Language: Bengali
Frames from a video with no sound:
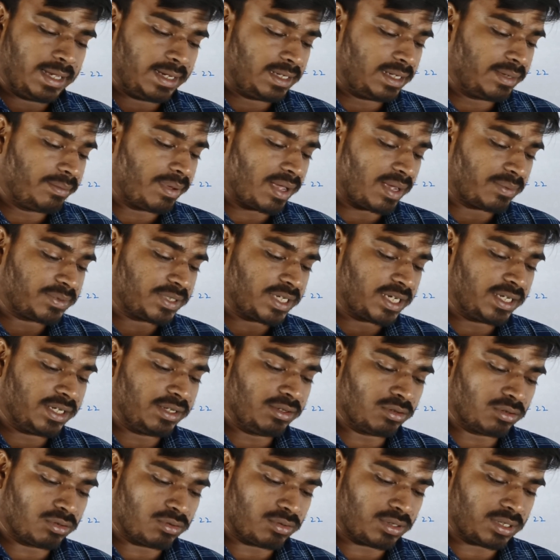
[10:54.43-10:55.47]
একটি ব্যবসায়
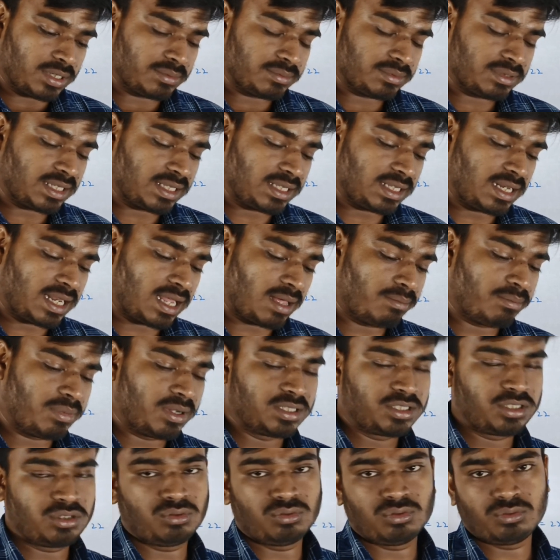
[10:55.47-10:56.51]
নিয়োগ করে তাদের
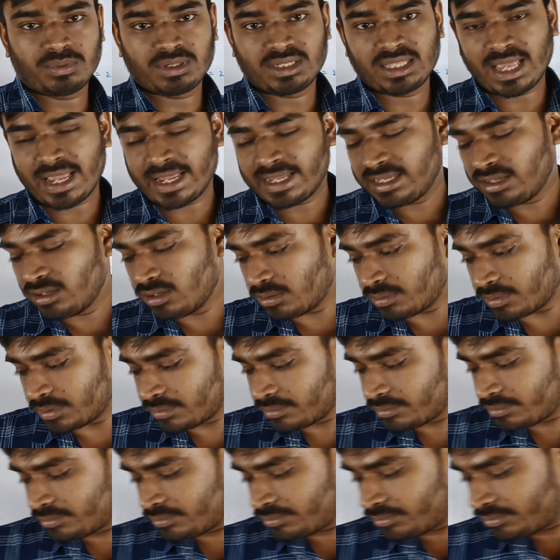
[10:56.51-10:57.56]
লাভ্যাংশের অনুপাত একই হবে